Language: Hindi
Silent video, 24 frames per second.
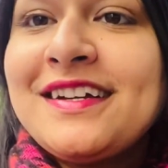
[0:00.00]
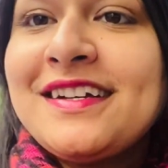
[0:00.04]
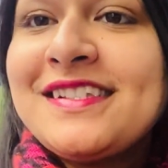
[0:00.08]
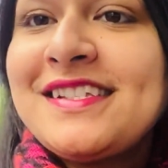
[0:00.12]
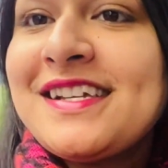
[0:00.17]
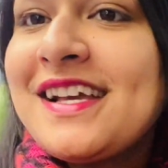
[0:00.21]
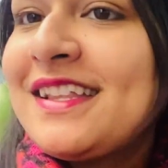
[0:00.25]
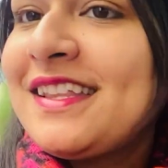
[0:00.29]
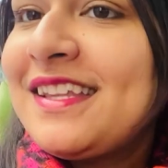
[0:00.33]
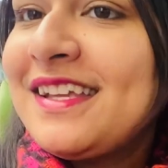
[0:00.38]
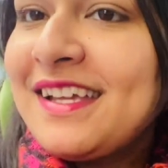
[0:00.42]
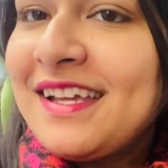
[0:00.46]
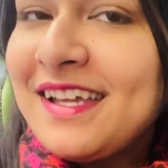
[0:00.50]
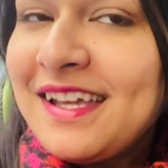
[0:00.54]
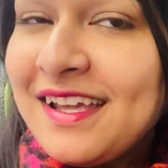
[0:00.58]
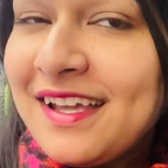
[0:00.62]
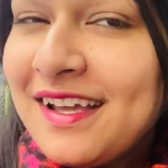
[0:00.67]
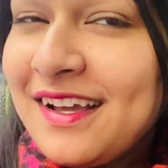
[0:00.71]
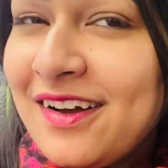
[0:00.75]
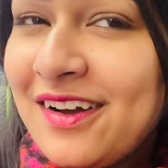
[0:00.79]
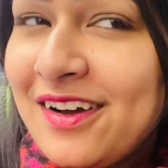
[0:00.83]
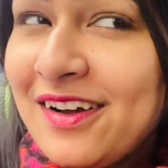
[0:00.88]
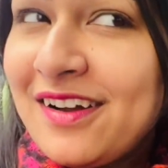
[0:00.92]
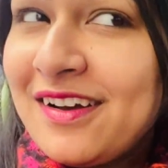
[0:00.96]
जाते
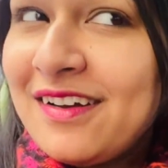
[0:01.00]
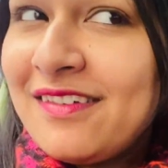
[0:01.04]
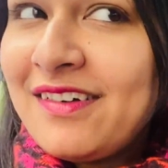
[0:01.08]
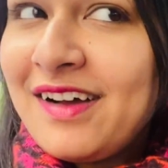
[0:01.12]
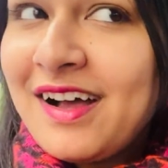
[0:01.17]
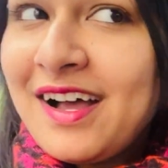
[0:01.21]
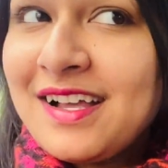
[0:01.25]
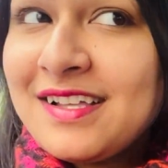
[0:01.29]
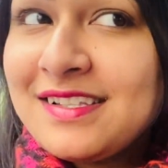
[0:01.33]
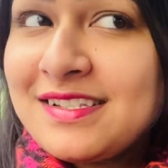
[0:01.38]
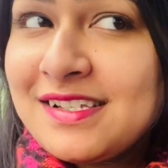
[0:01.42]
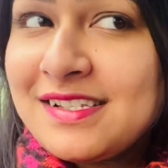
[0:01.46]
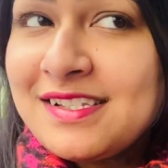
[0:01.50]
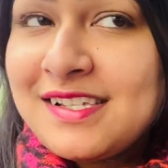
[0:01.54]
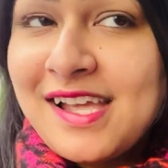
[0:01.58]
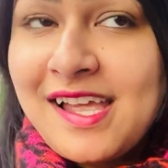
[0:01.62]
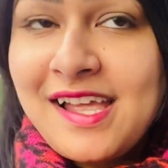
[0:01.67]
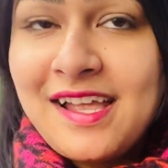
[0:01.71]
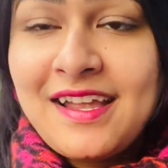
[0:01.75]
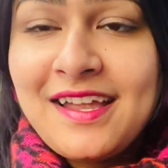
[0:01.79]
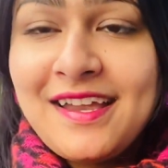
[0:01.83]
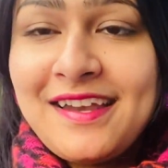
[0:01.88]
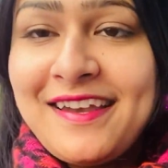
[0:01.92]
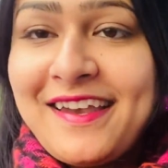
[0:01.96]
हैं और वहाँ से
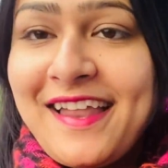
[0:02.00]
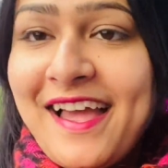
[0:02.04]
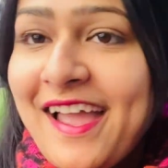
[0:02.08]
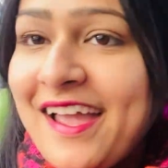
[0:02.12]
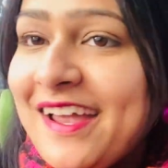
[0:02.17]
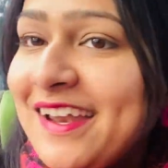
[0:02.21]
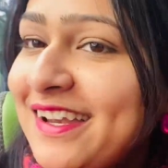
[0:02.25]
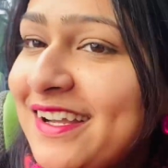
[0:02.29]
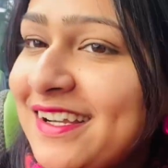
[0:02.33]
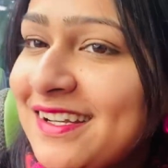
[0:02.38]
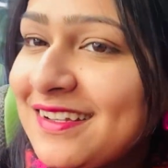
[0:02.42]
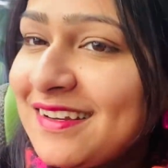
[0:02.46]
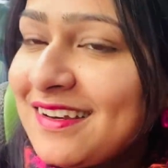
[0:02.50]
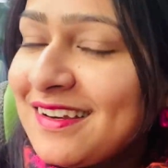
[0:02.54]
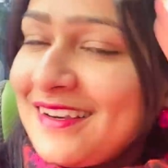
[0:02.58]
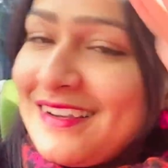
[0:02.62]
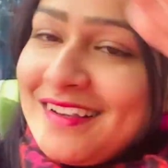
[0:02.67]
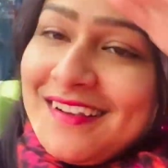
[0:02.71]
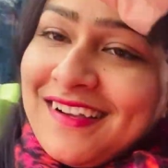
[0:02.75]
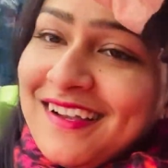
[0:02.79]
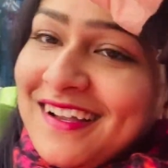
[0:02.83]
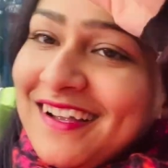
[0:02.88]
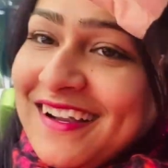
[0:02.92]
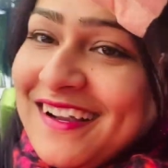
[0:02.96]
जाएंगे डायरेक्ट
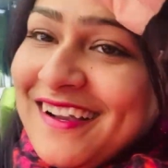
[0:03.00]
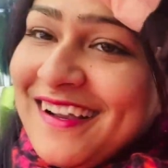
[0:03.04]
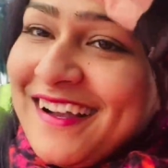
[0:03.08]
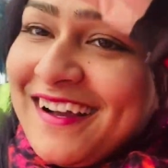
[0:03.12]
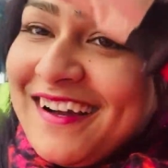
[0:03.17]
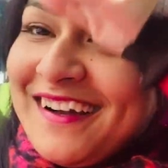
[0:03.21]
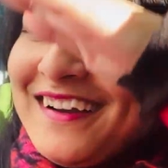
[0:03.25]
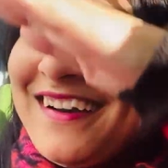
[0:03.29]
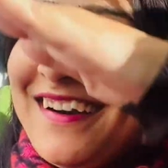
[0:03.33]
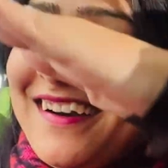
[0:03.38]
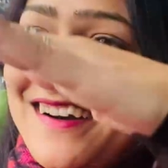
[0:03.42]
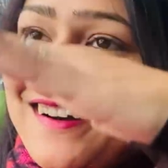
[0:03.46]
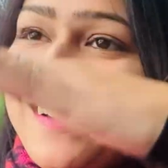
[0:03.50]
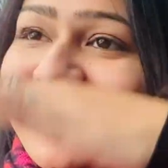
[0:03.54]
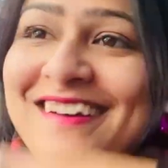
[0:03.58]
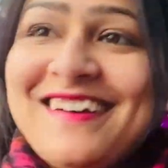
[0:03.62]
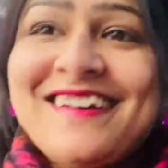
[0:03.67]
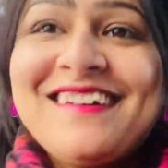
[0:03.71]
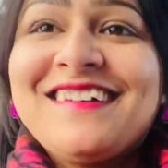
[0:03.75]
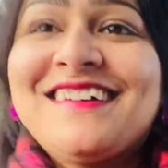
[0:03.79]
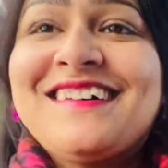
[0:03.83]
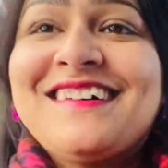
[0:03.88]
घर